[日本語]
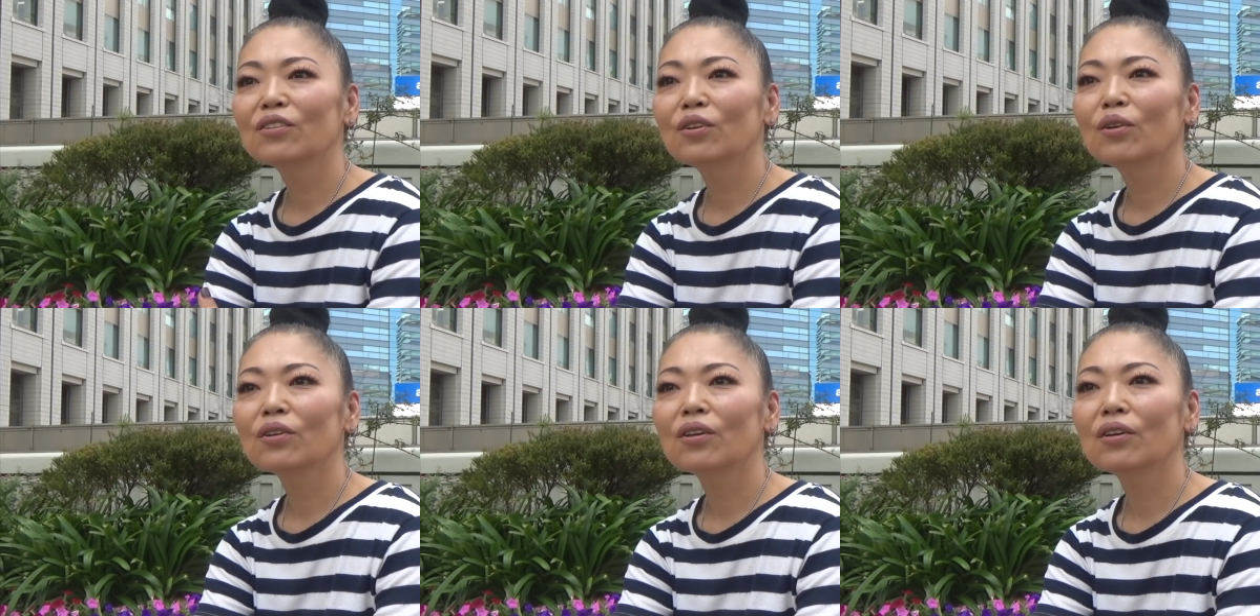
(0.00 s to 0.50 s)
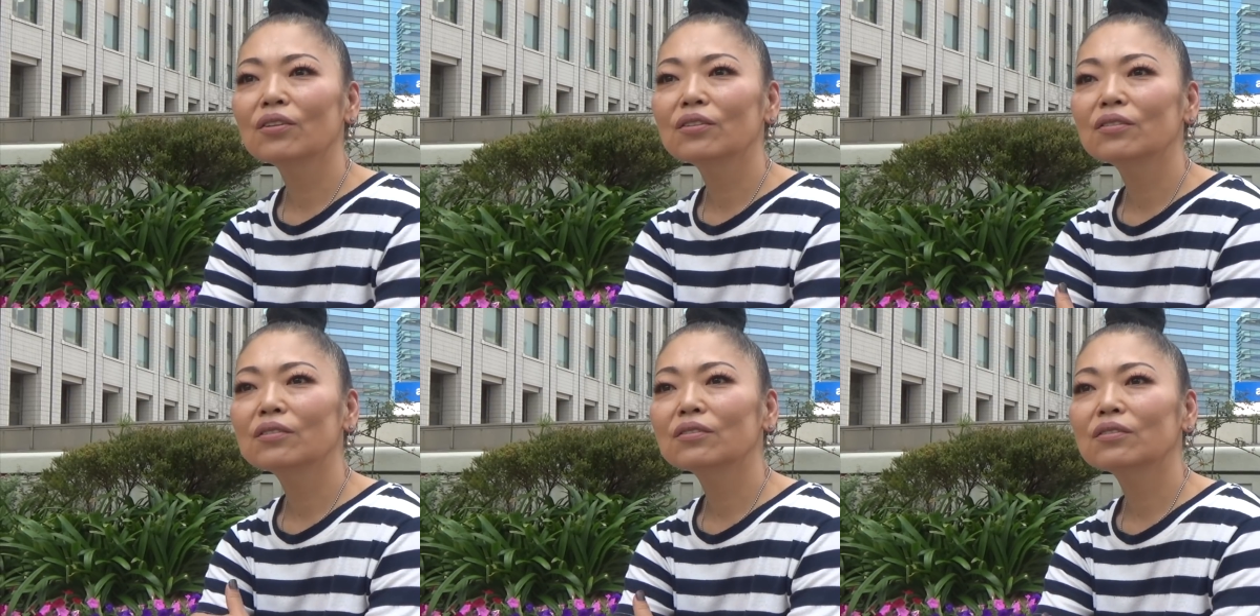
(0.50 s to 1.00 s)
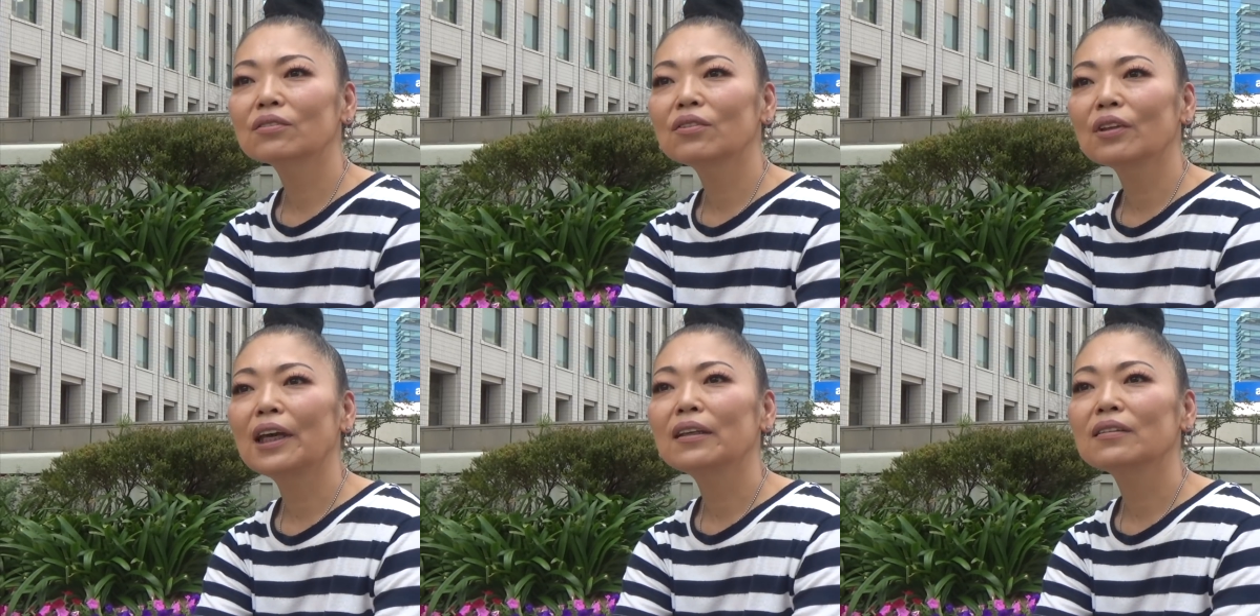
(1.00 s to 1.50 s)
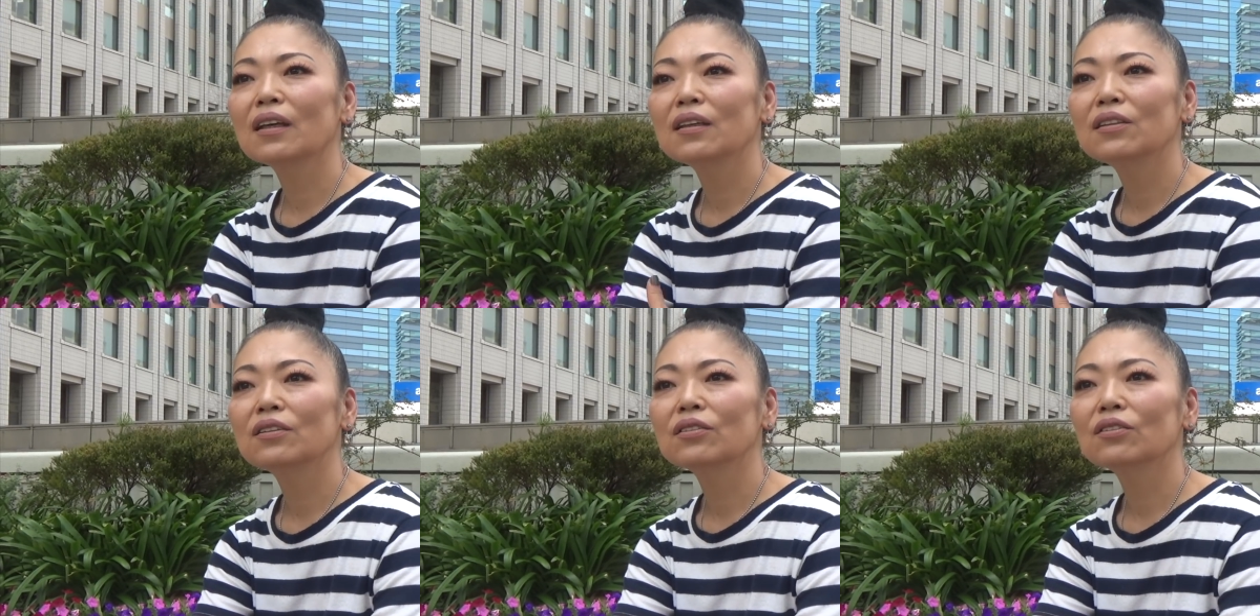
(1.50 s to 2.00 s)
と東京都内
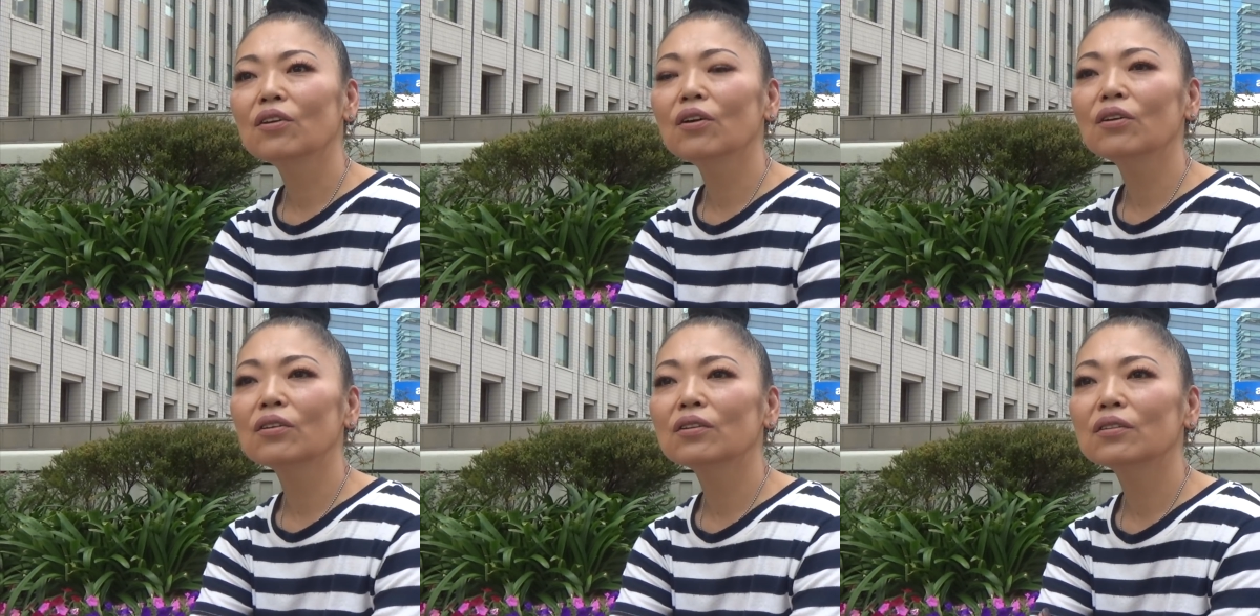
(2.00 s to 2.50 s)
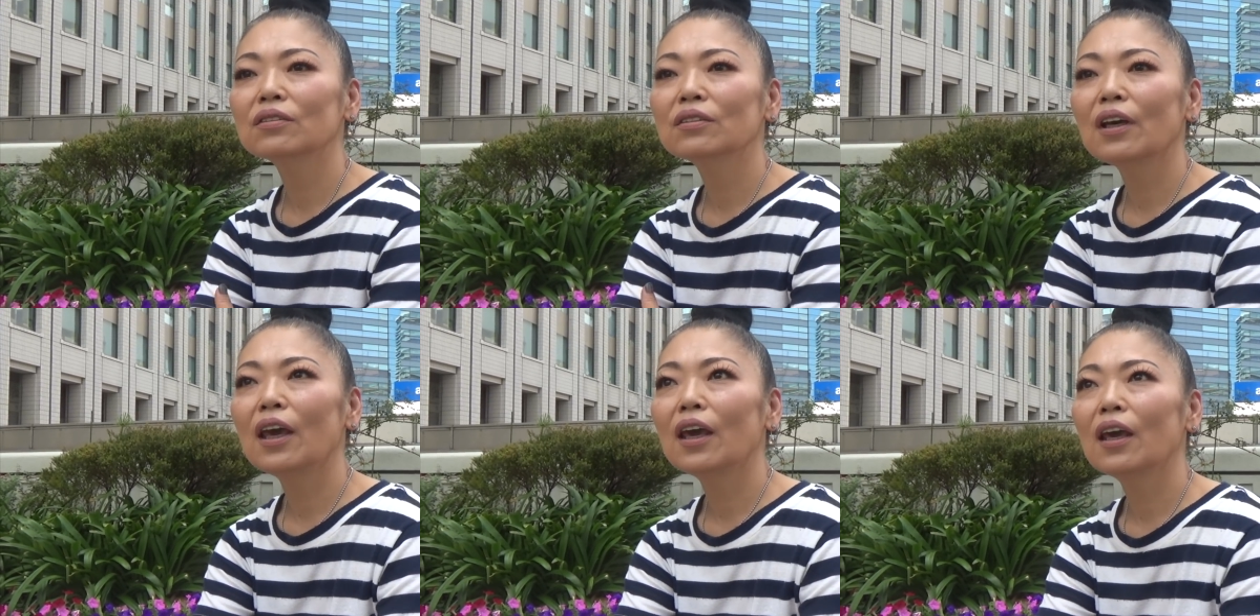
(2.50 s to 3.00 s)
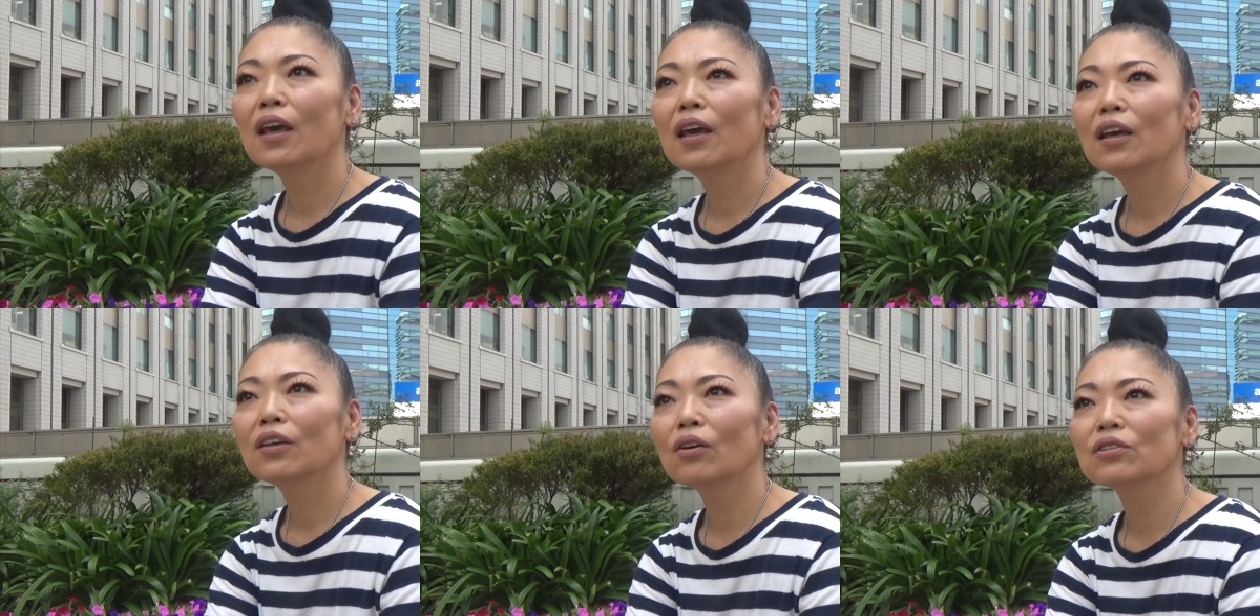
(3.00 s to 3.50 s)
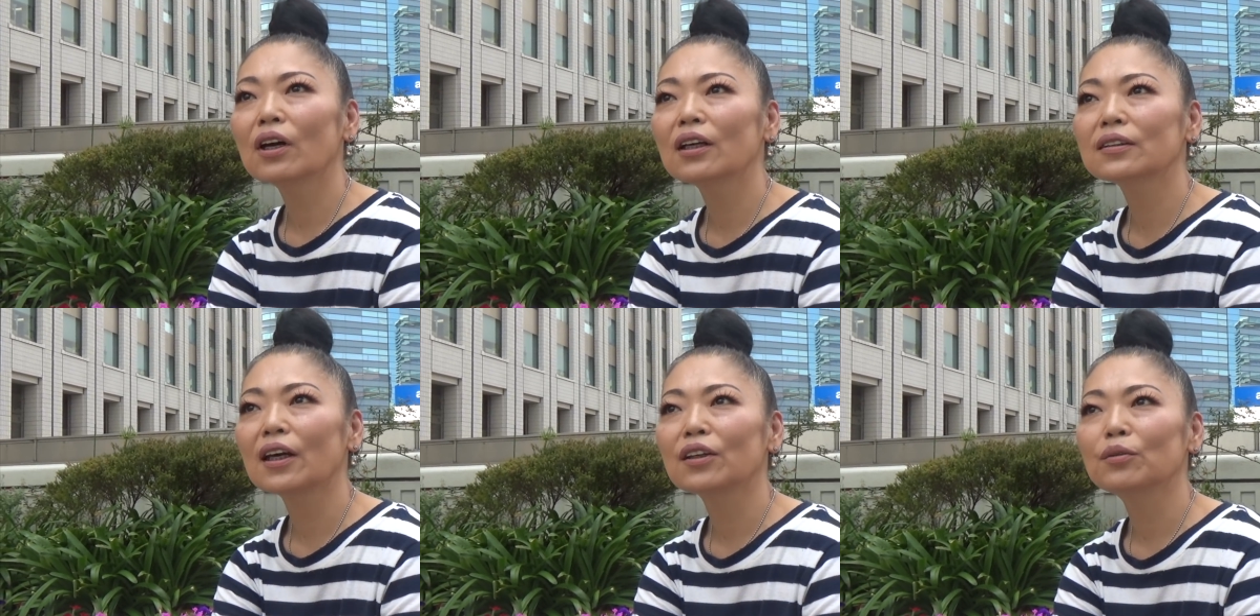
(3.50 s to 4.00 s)
在住の、えー、48
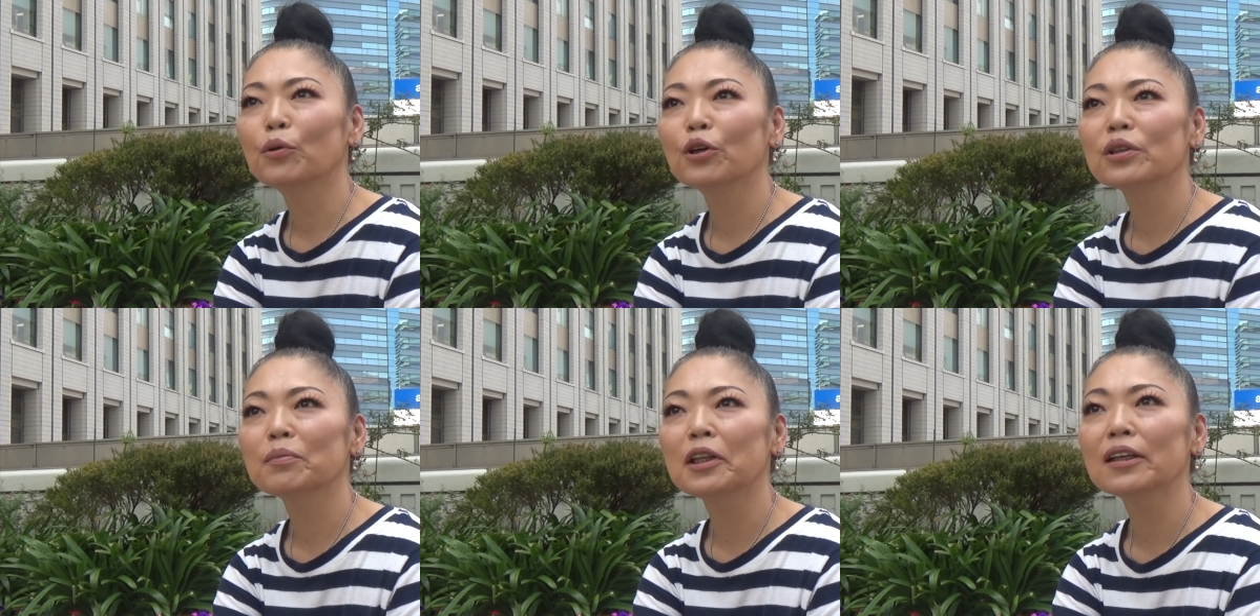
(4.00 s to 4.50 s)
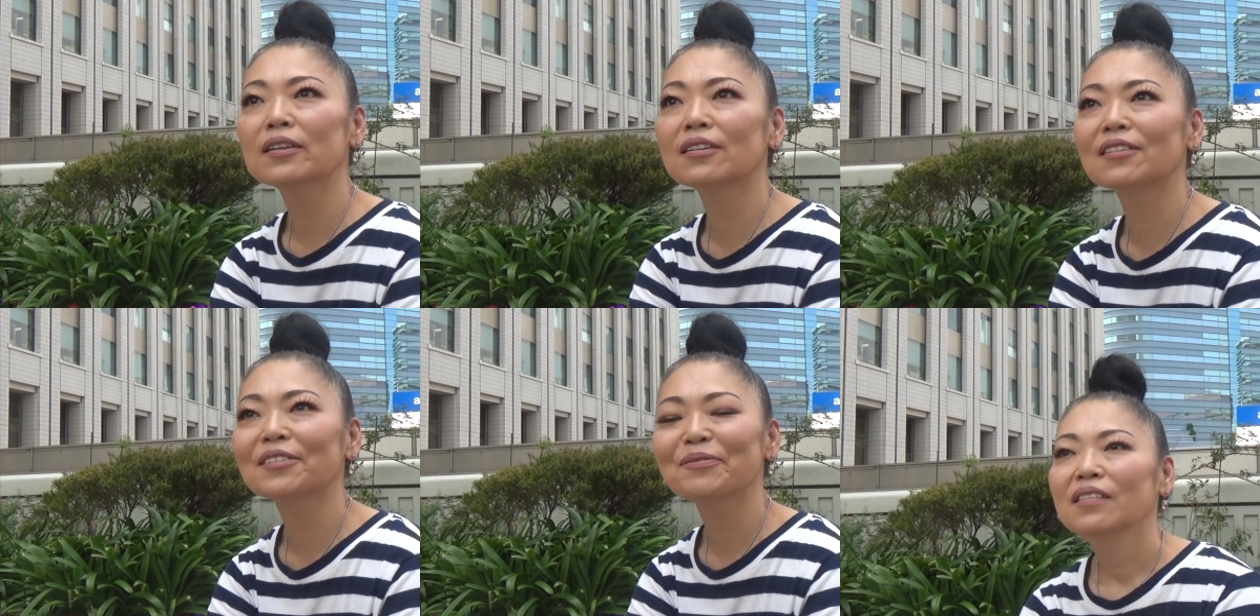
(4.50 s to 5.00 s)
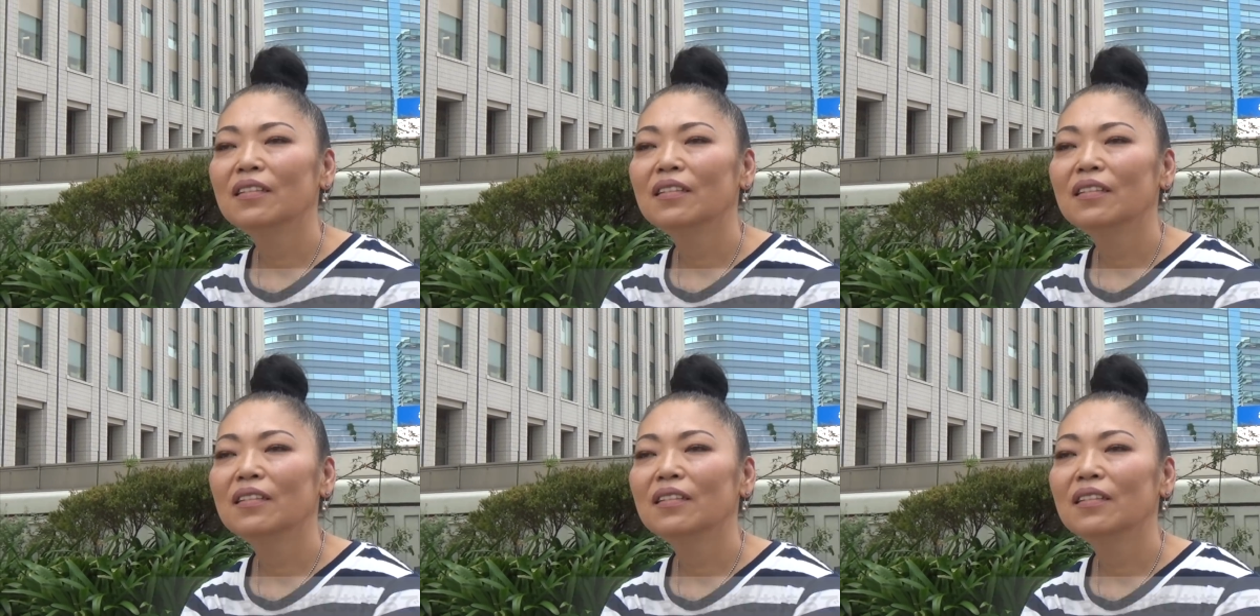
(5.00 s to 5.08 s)
歳久保よしみです